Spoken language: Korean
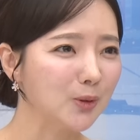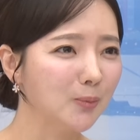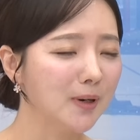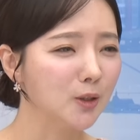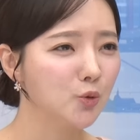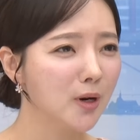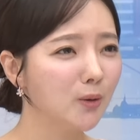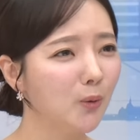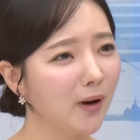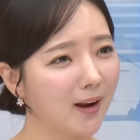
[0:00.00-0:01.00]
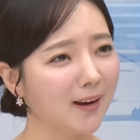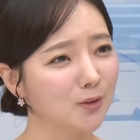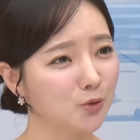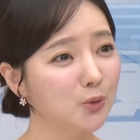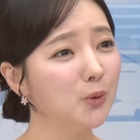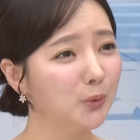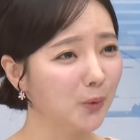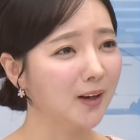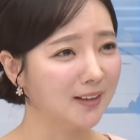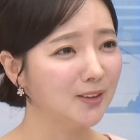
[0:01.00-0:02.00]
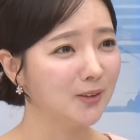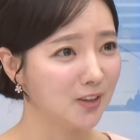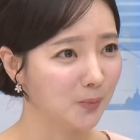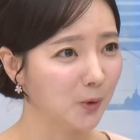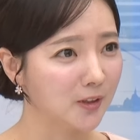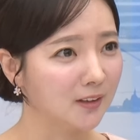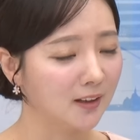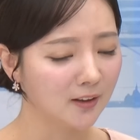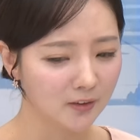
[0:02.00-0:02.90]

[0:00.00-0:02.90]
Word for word: 정말 최고의 중요도가 있던 지표잖아요.